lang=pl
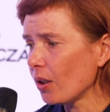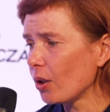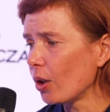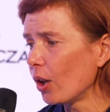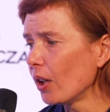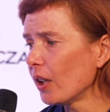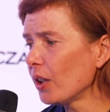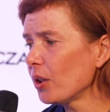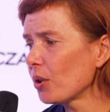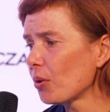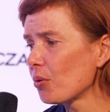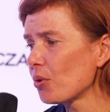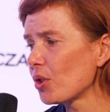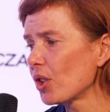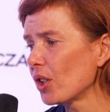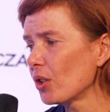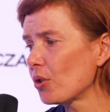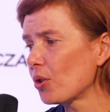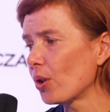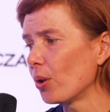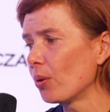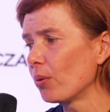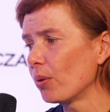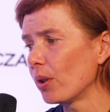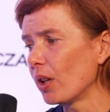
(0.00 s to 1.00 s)
Kolejną
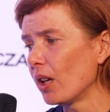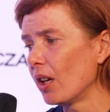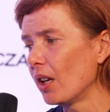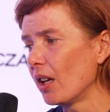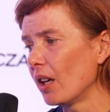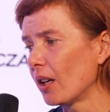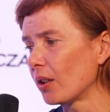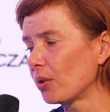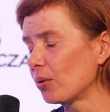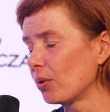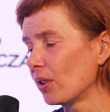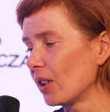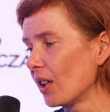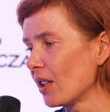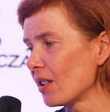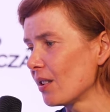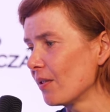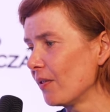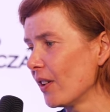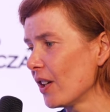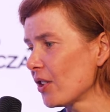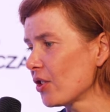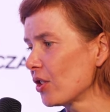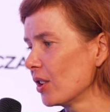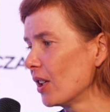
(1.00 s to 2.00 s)
rzeczą, która
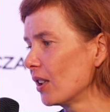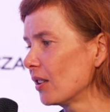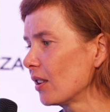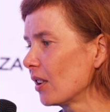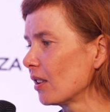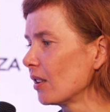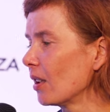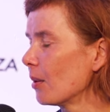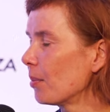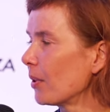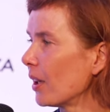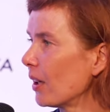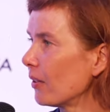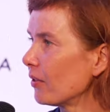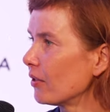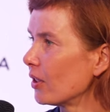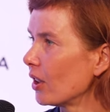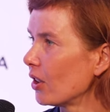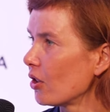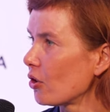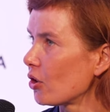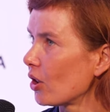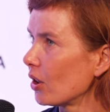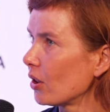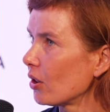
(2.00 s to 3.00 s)
jest ważna tak
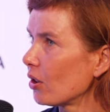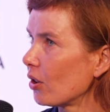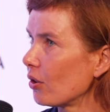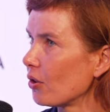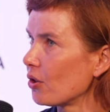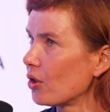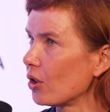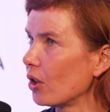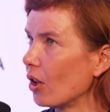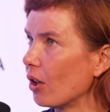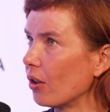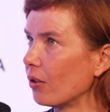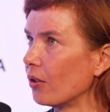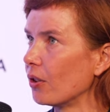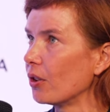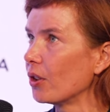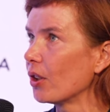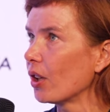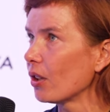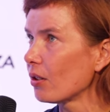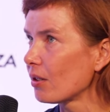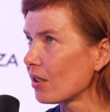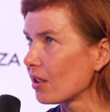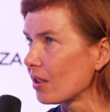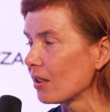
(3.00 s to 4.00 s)
naprawdę, jeżeli chodzi o
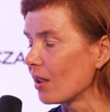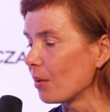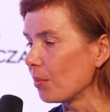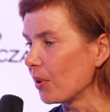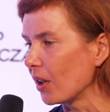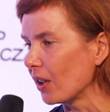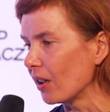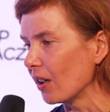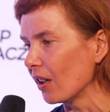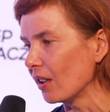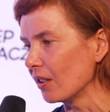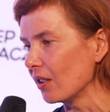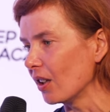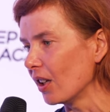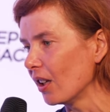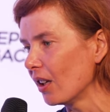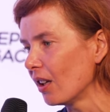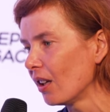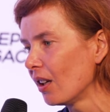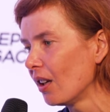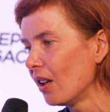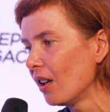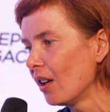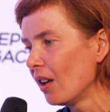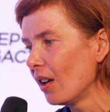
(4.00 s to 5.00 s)
nocne bieganie,
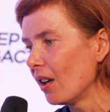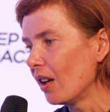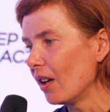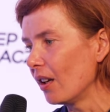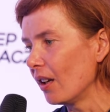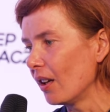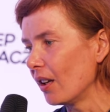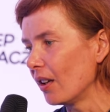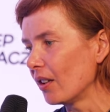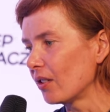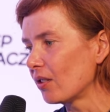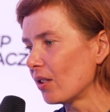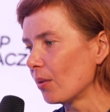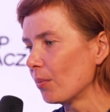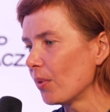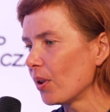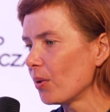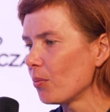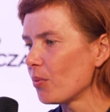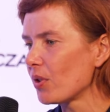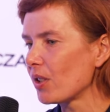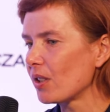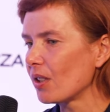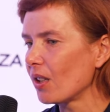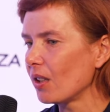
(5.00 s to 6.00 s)
E, to
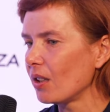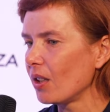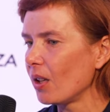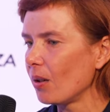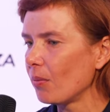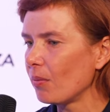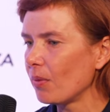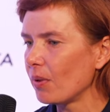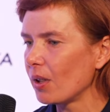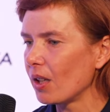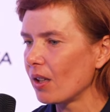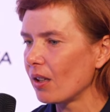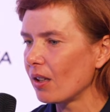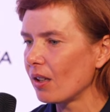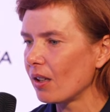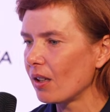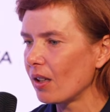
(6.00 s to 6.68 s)
moim zdaniem e,